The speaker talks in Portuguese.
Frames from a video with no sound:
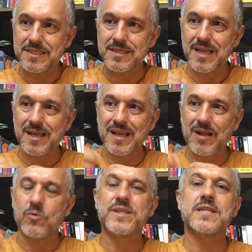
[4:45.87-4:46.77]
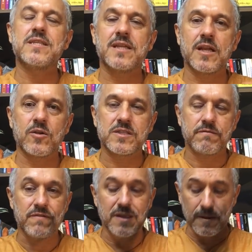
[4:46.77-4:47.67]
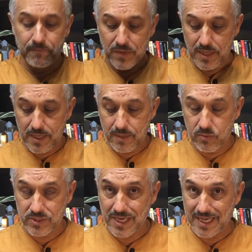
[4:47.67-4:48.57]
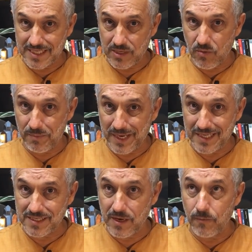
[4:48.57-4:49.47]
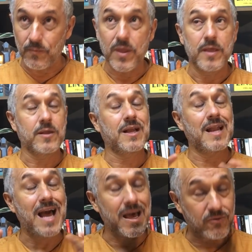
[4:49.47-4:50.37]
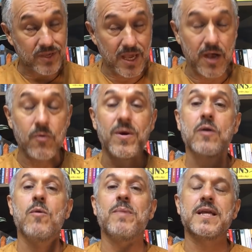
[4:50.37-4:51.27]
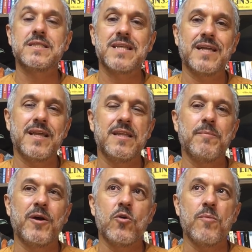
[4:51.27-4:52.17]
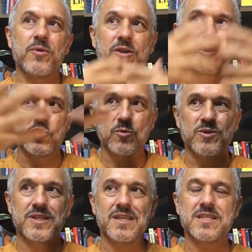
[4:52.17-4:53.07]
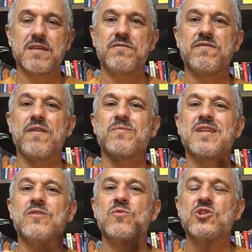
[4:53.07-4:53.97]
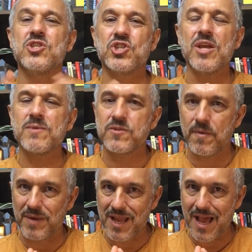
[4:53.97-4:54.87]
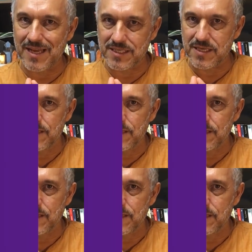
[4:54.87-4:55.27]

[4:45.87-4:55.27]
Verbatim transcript: acontecendo na nossa vida e buscar essa compreensão. Claro que há uma complexidade ainda maior, porque nós somos seres que vivemos dentro dos sistemas familiares.